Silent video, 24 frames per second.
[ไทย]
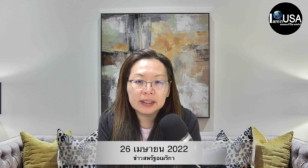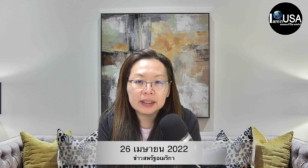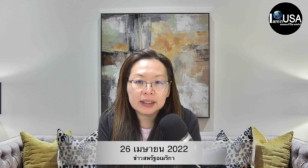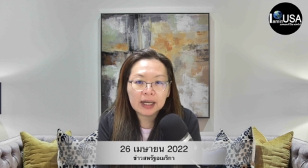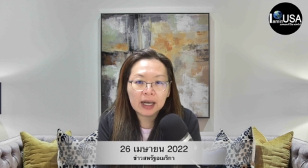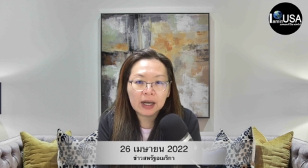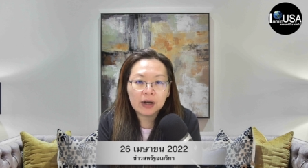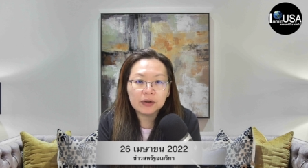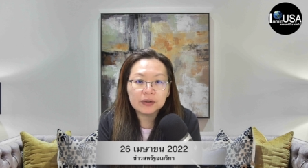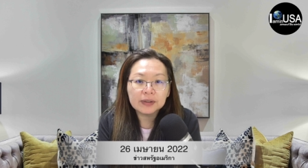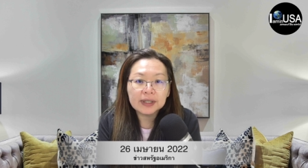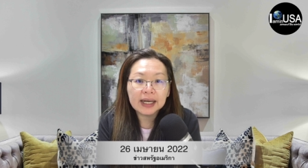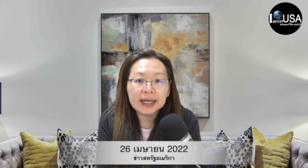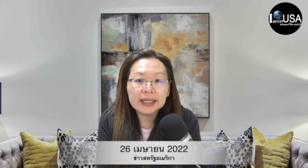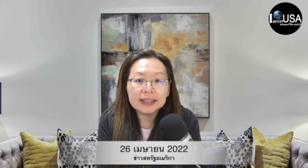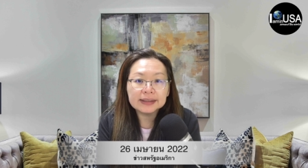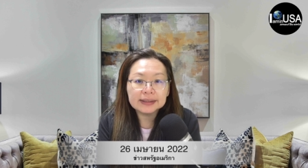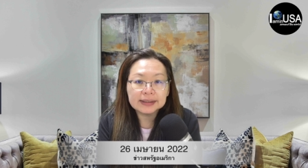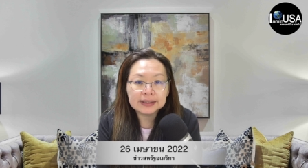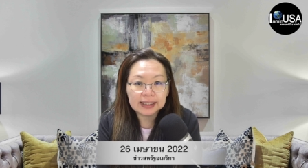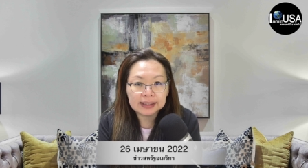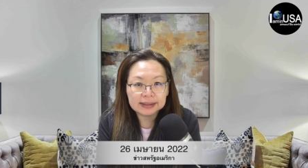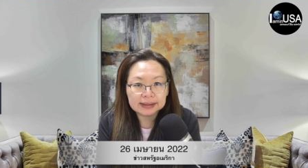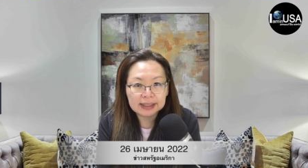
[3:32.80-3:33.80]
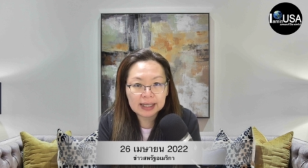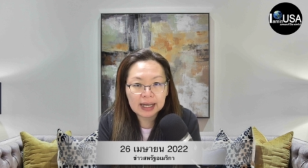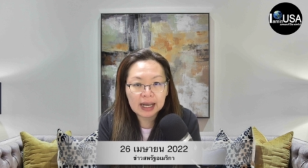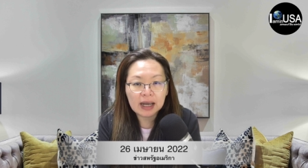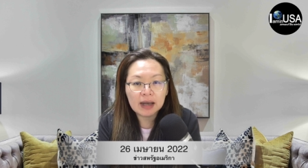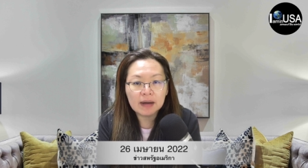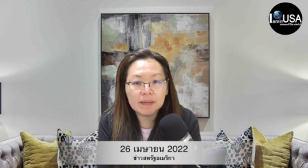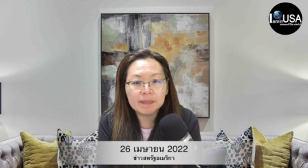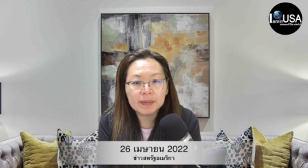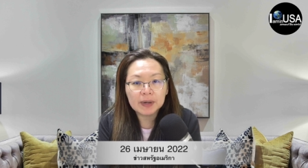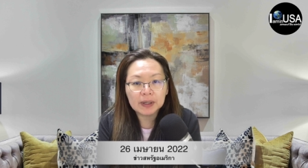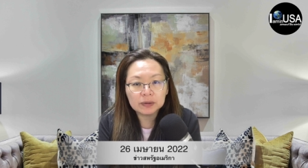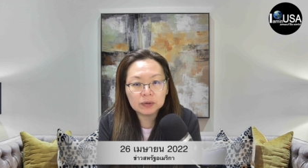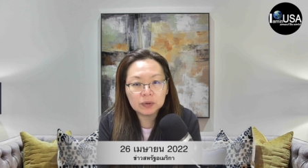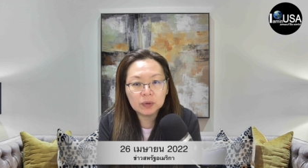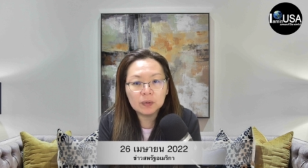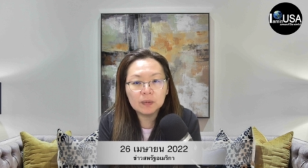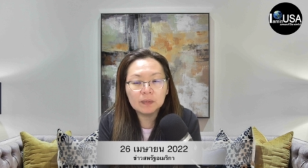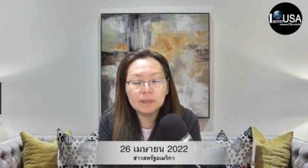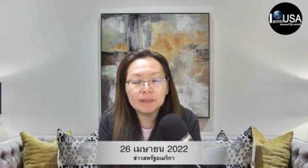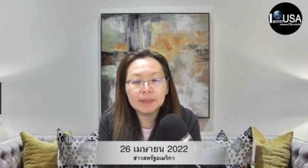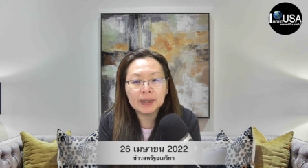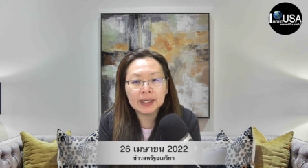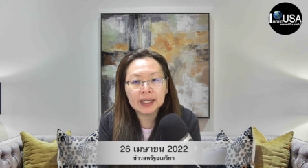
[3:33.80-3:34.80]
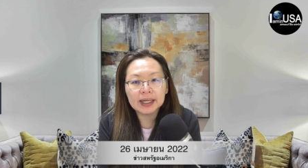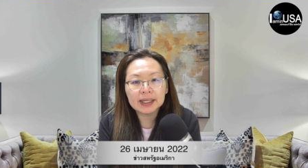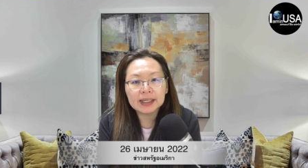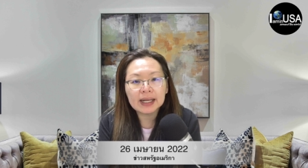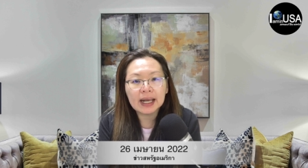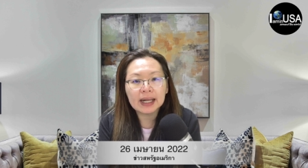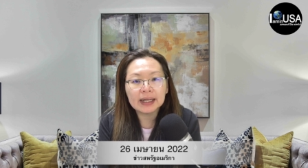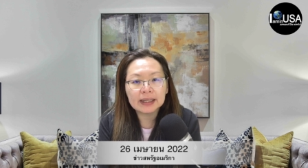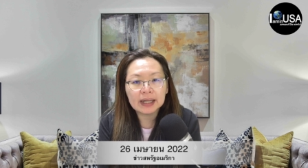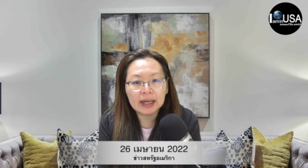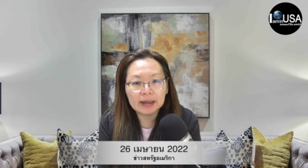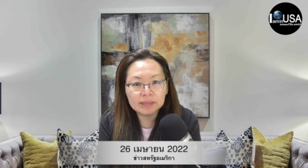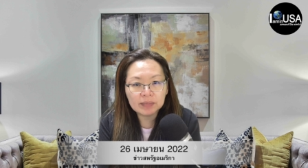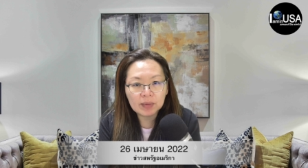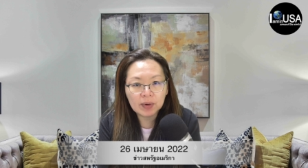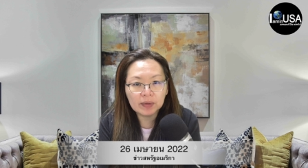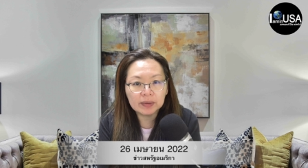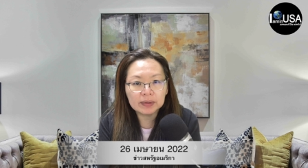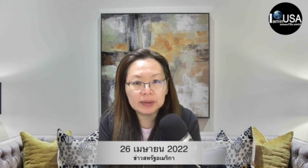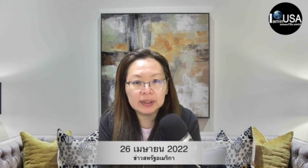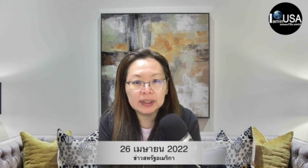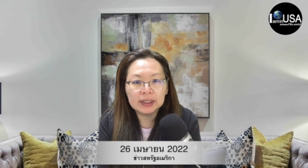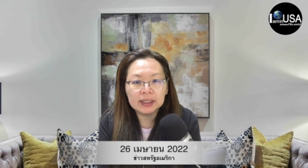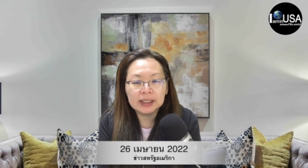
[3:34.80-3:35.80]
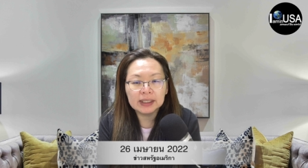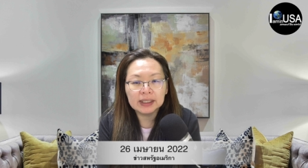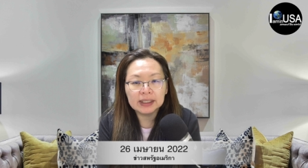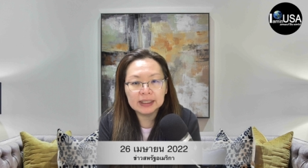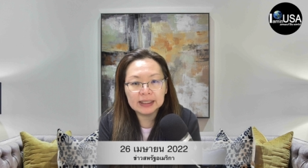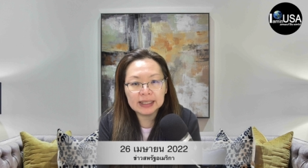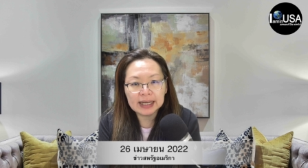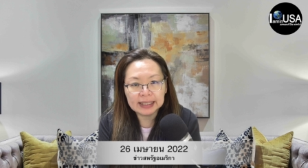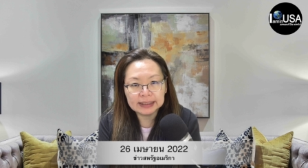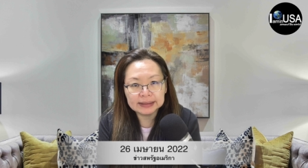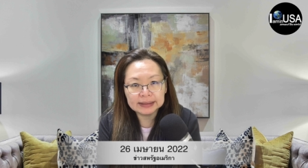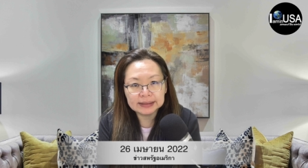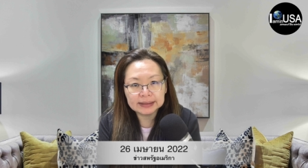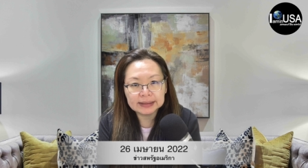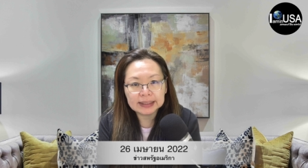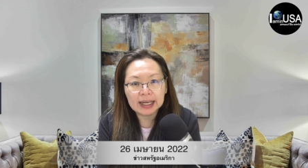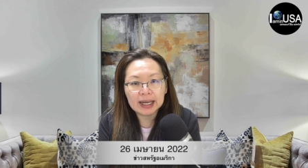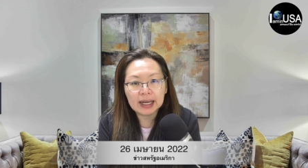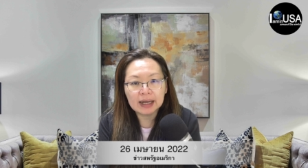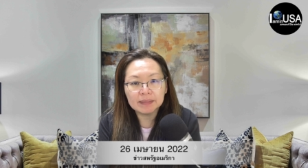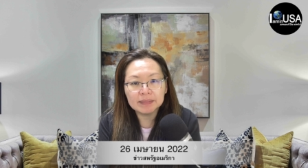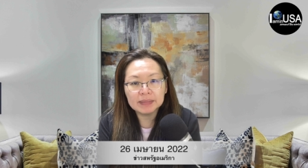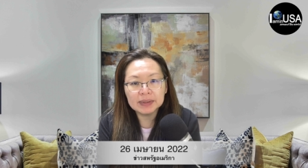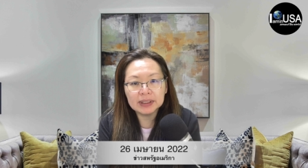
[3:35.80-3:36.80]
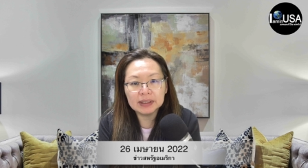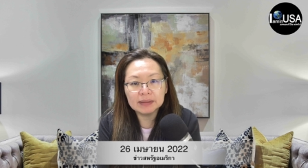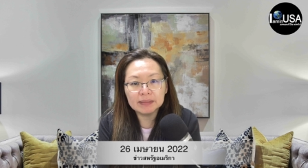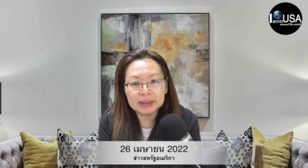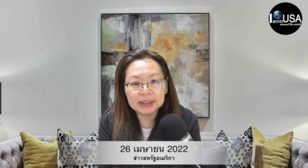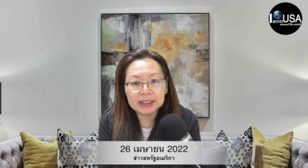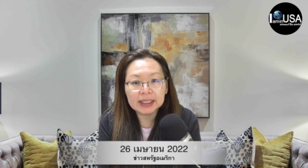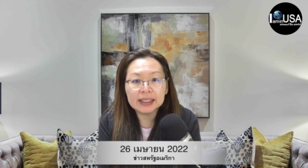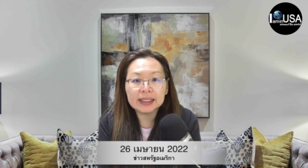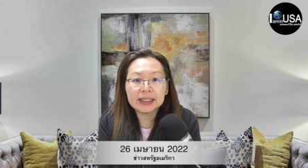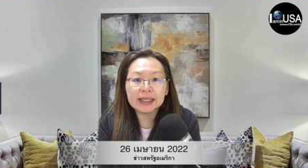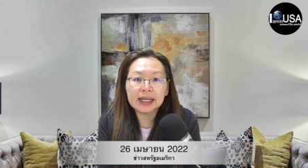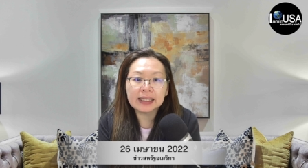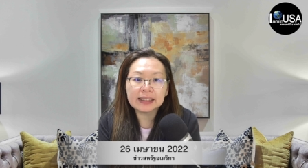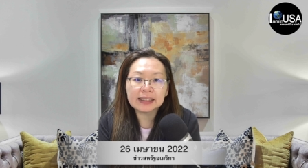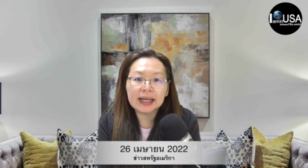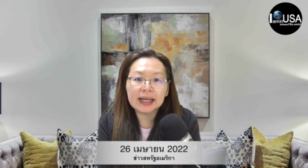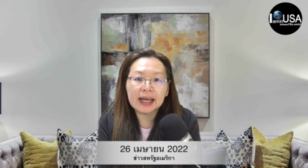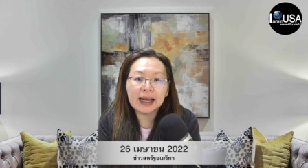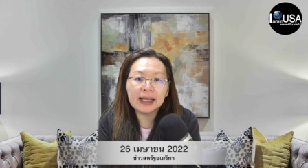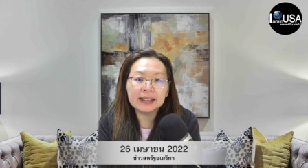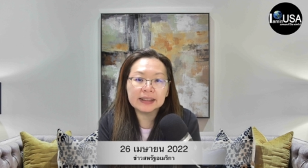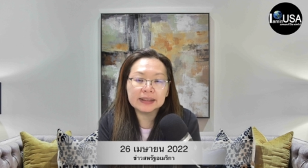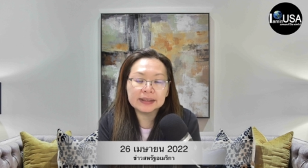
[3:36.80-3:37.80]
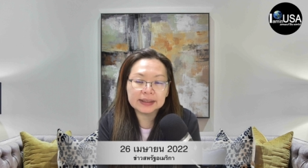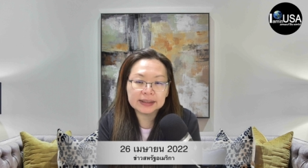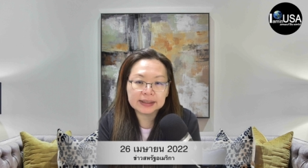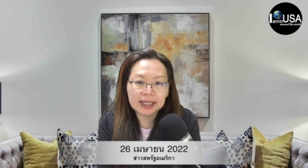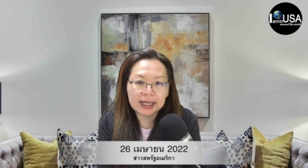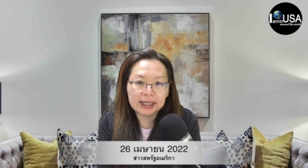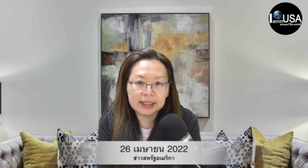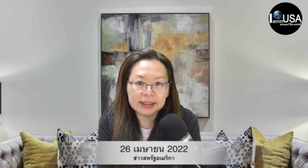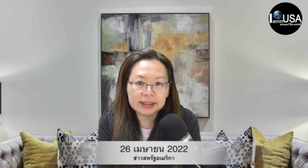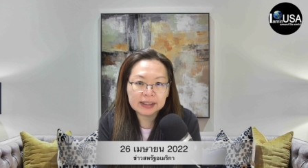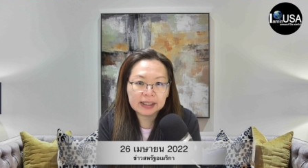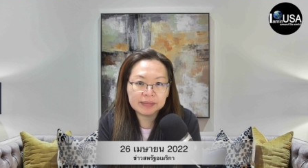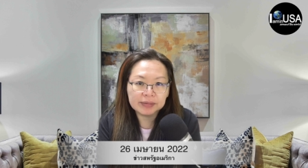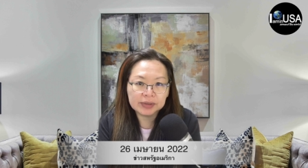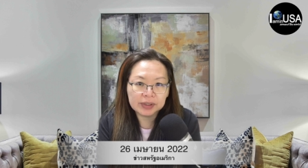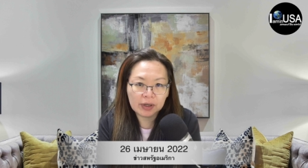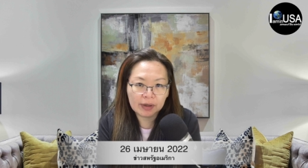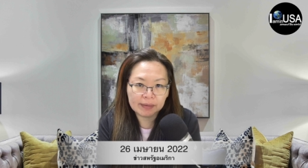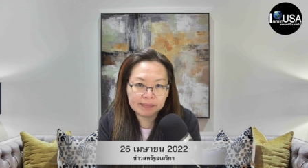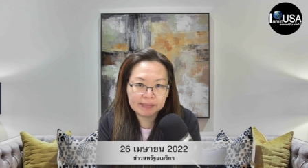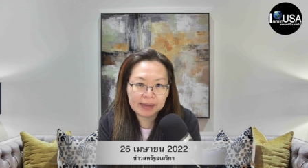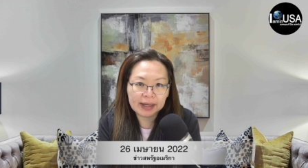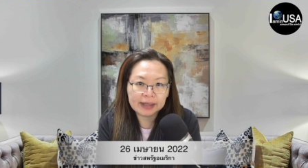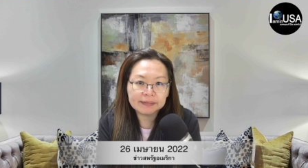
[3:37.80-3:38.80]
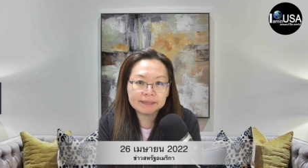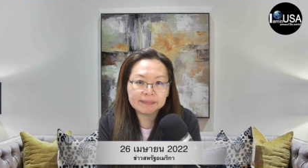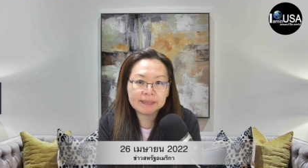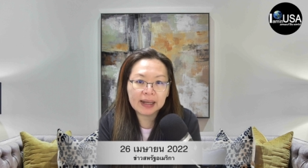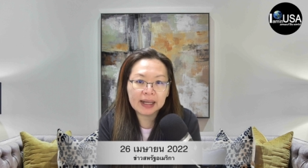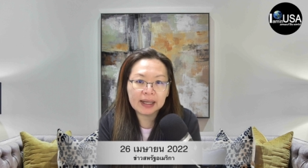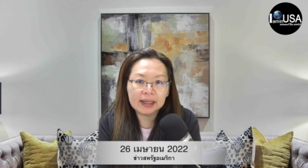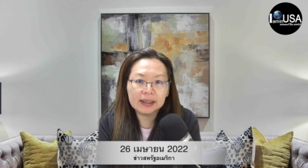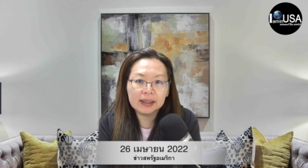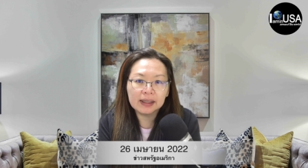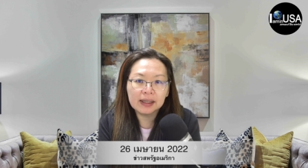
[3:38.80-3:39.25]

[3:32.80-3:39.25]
เขาได้จัดการประชุมพนักงานทั้งหมด หลังจากมีมติการขายกิจการให้กับอีลอนมัสก์ไป